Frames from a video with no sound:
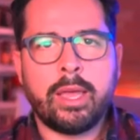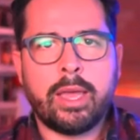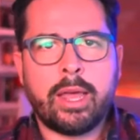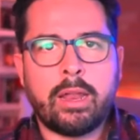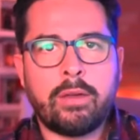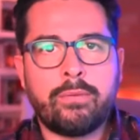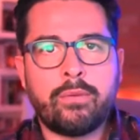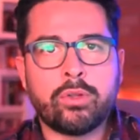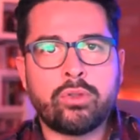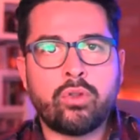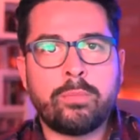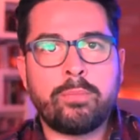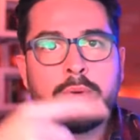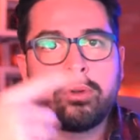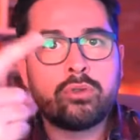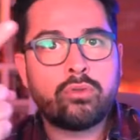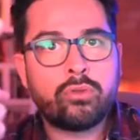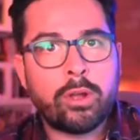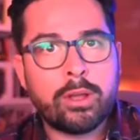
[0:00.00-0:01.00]
Ela votou
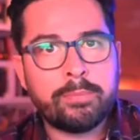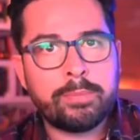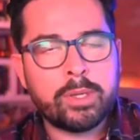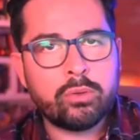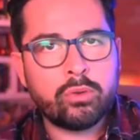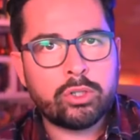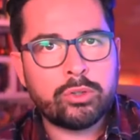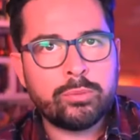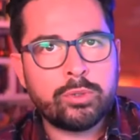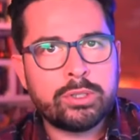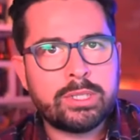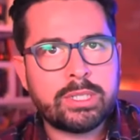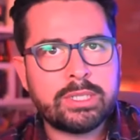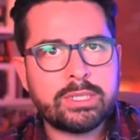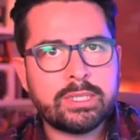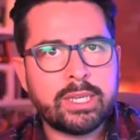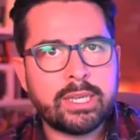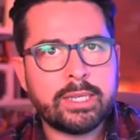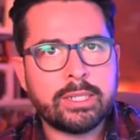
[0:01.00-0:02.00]
para o Trump em
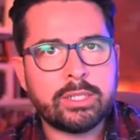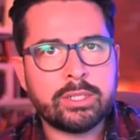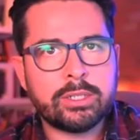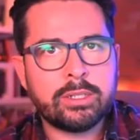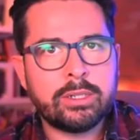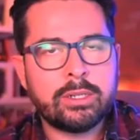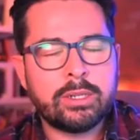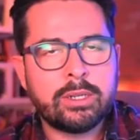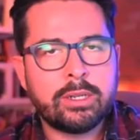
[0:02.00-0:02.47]
2016.